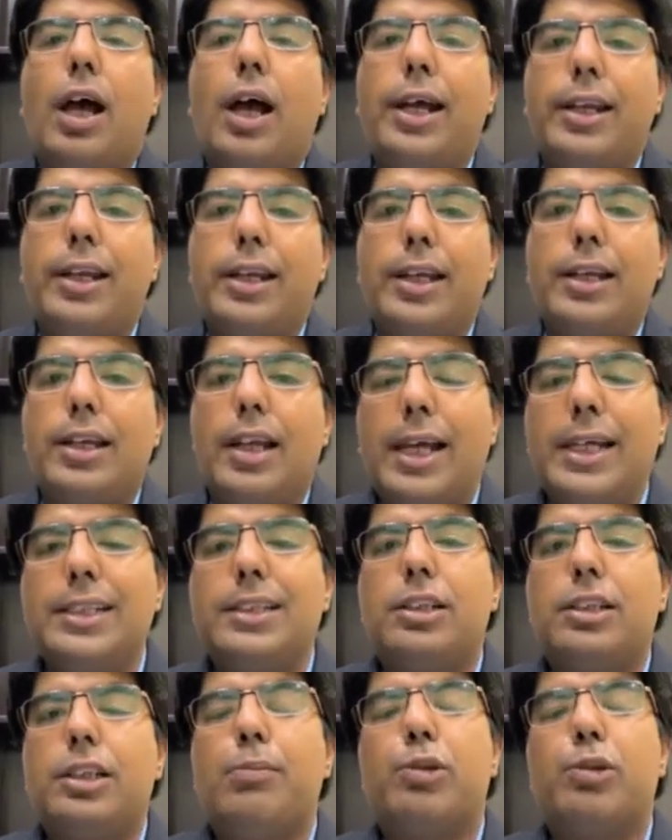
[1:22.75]
आई
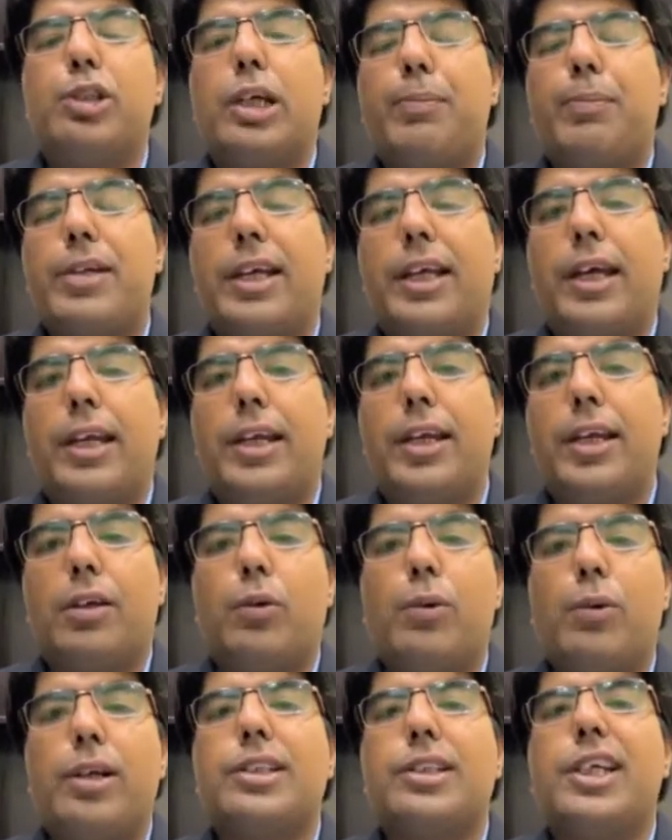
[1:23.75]
रियलाइज कि मुझे अपने करियर
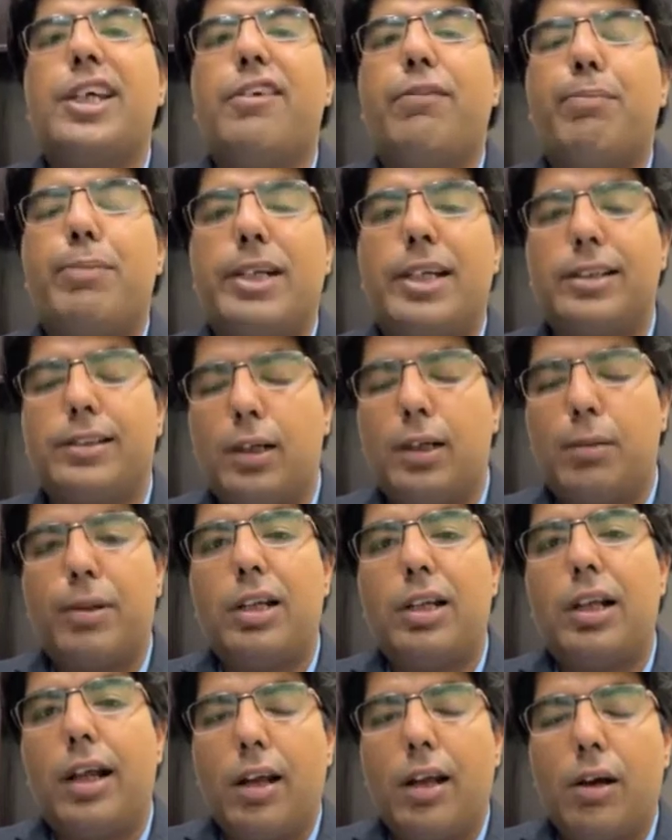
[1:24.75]
को एक सेफ पेडेस्टल
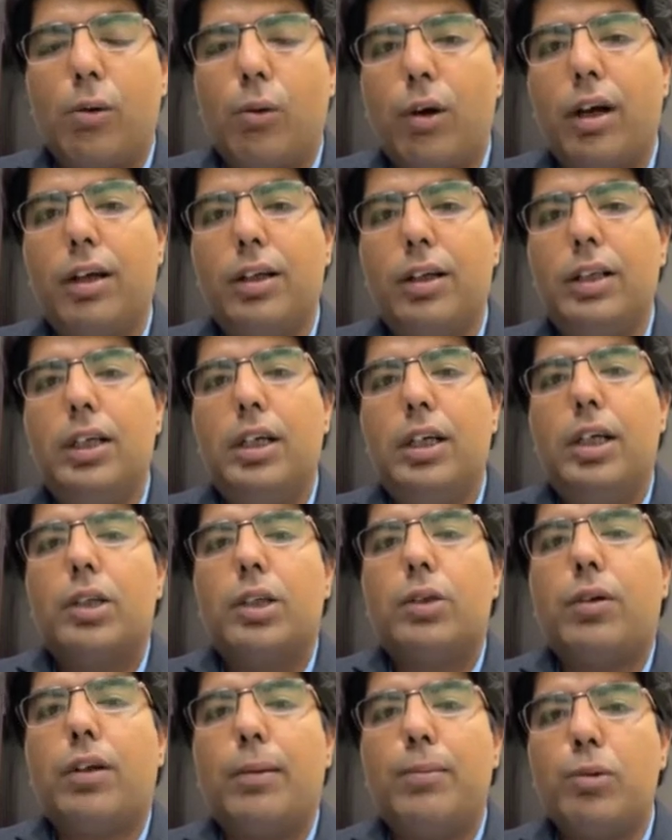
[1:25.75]
पर लाना होगा
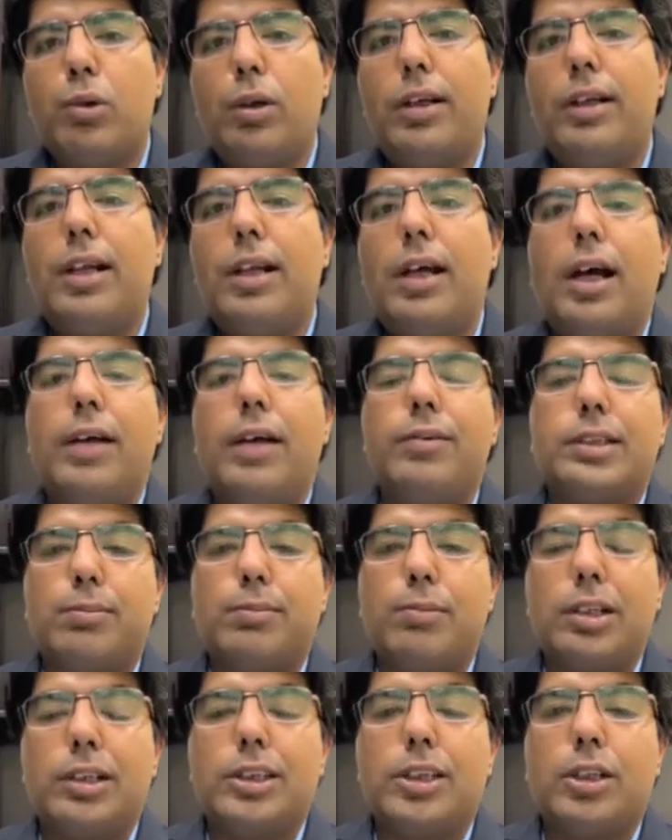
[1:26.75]
तो अलहमदिल्ला आई वॉज
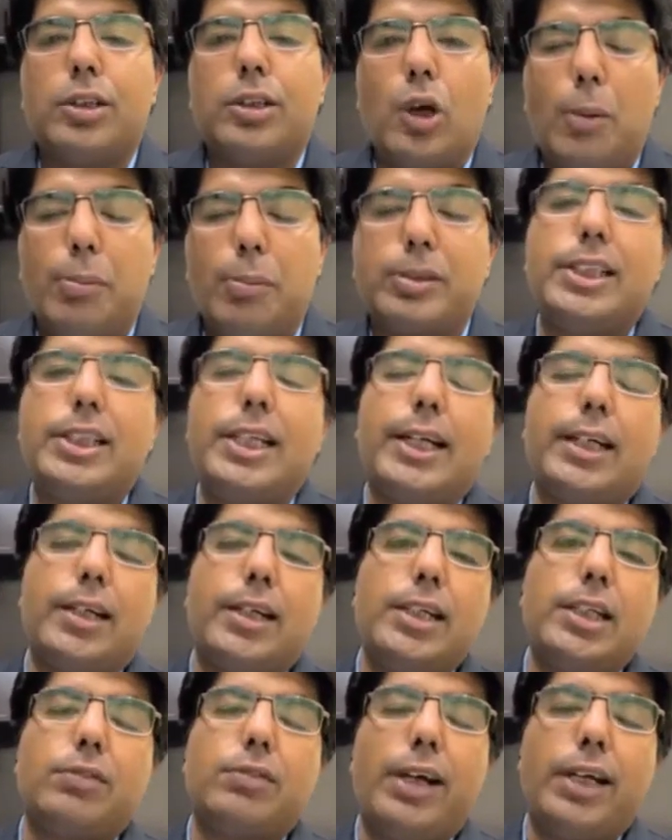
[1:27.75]
अमंग्स द टॉप
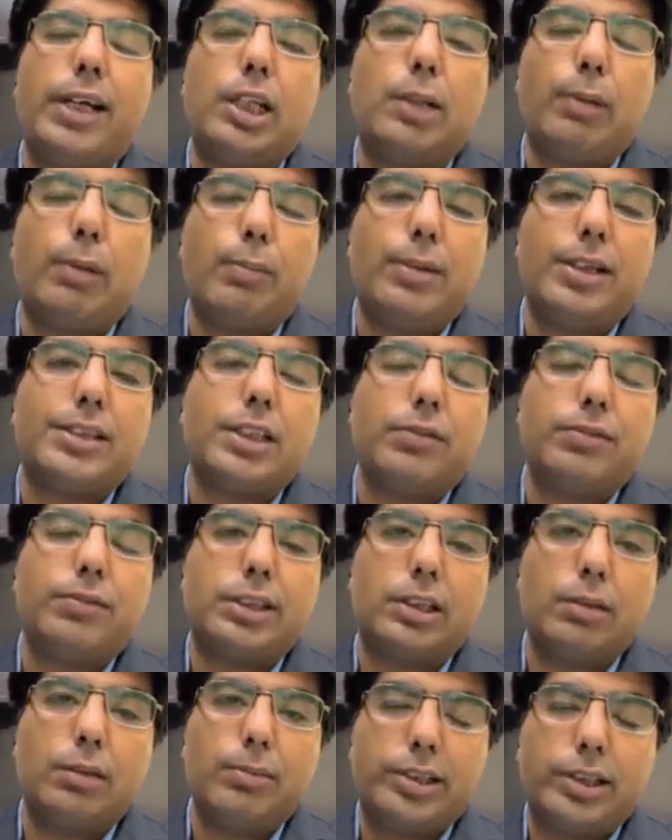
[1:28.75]
सिलेक्टीज बाय द पब्लिक
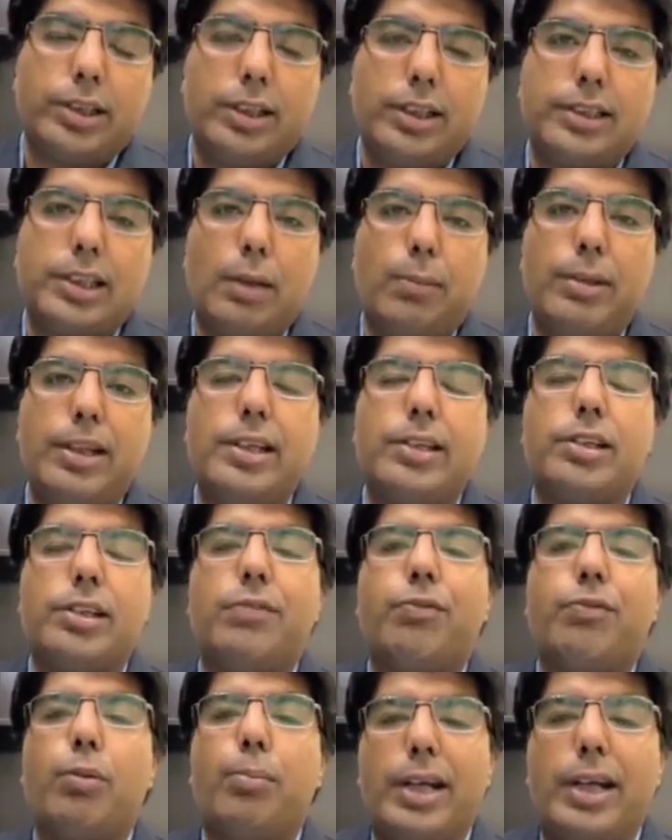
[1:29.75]
सर्विस कमीशन एग्जामिनेशन
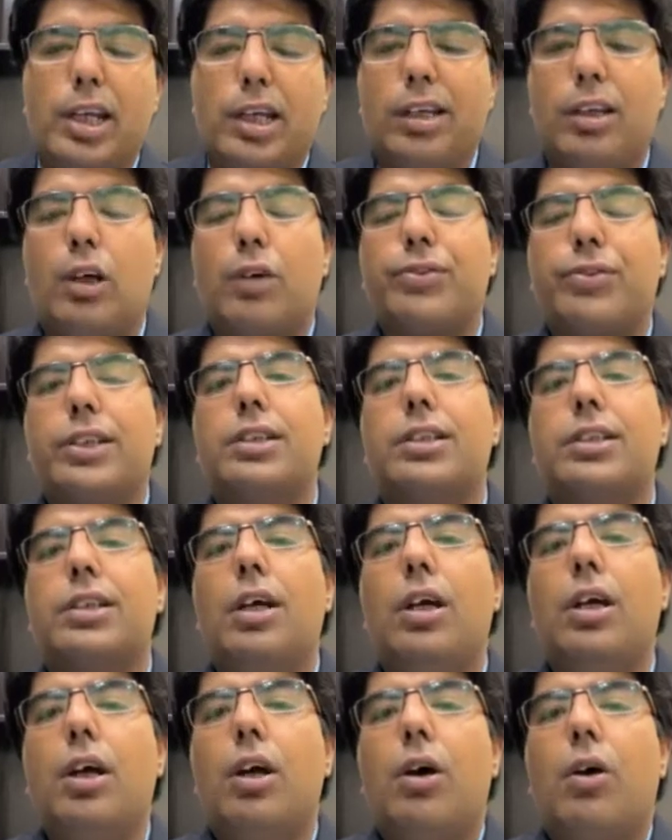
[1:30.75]
फॉर मेडिकल ऑफिसर्स
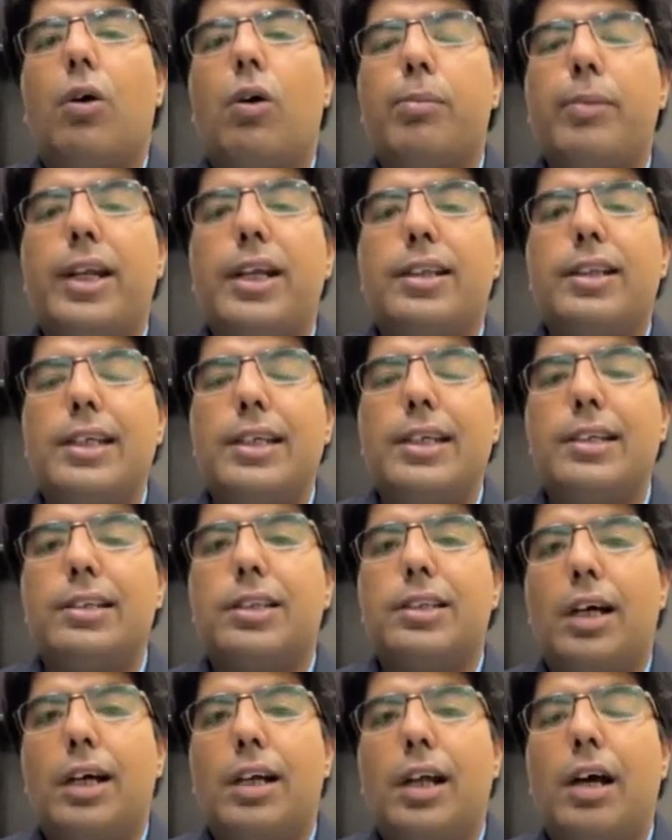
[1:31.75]
और मैंने तीन
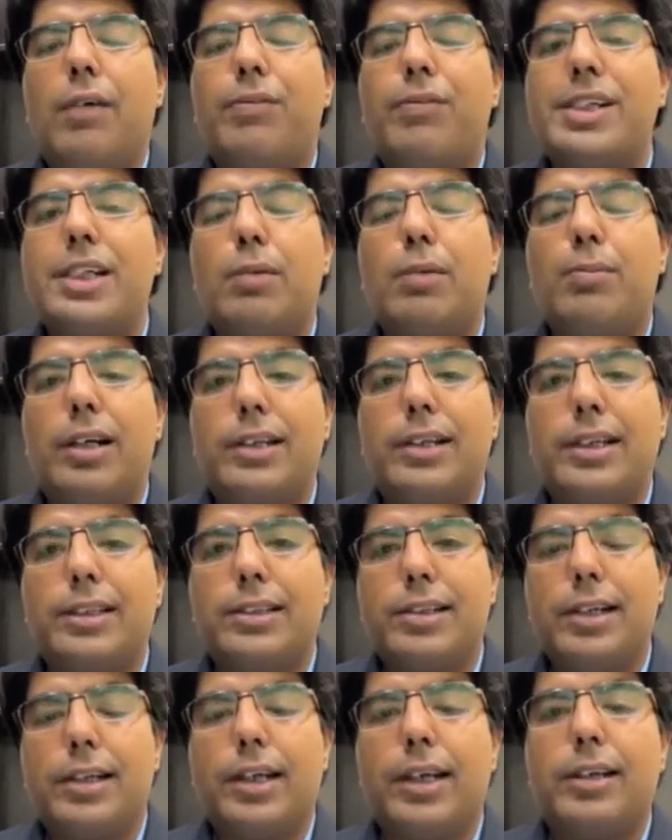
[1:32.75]
साल हाफिजाबाद
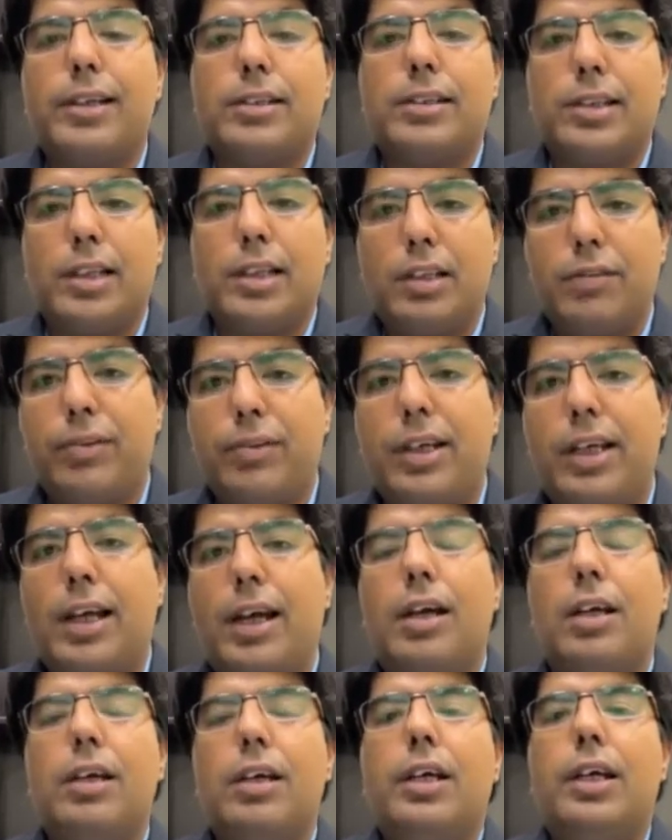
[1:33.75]
डिस्ट्रिक्ट के अंदर सर्व
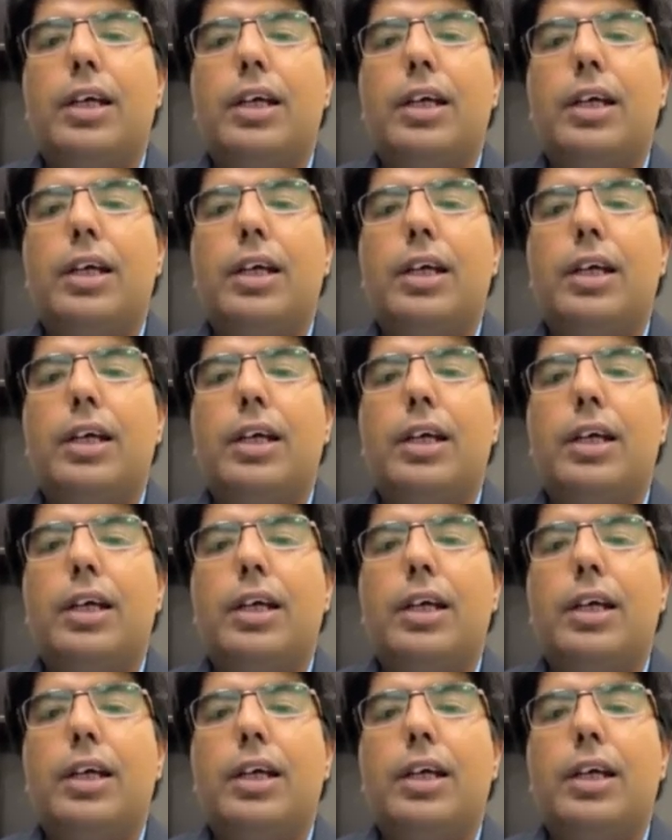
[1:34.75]
किया